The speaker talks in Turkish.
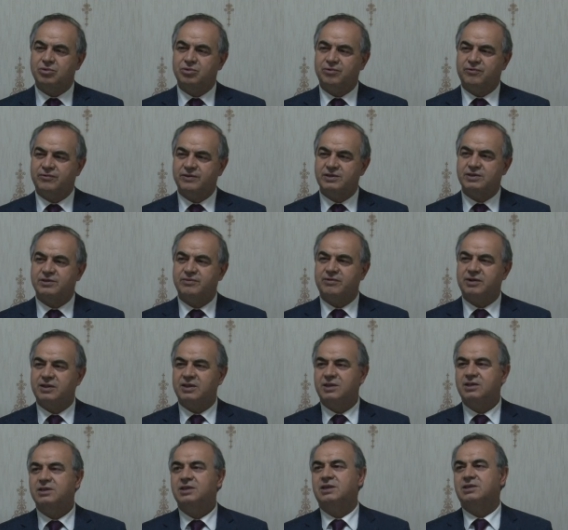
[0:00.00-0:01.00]
tür
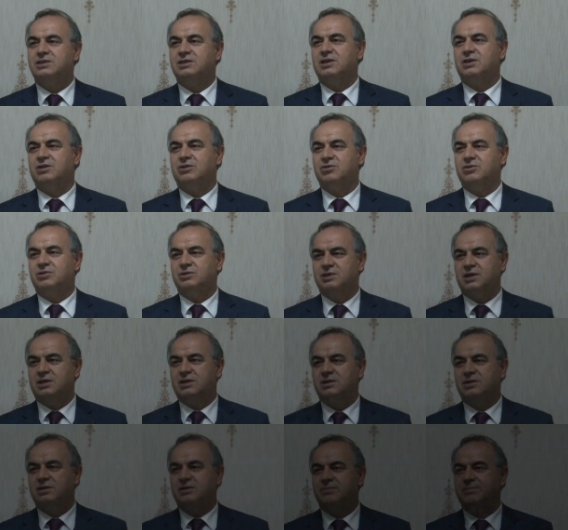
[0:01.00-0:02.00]
festivalleri destekliyor
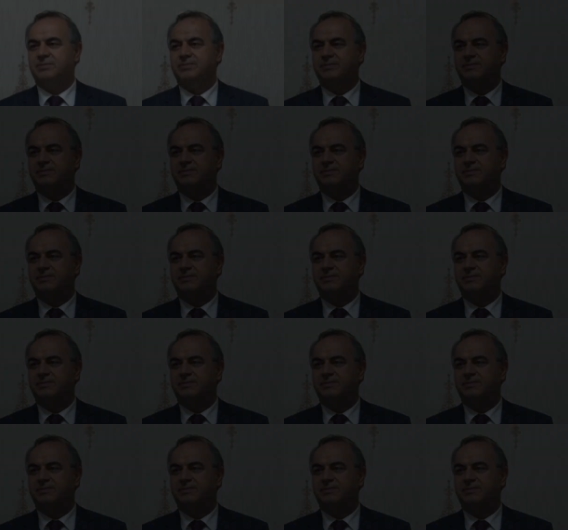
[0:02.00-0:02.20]
zaten.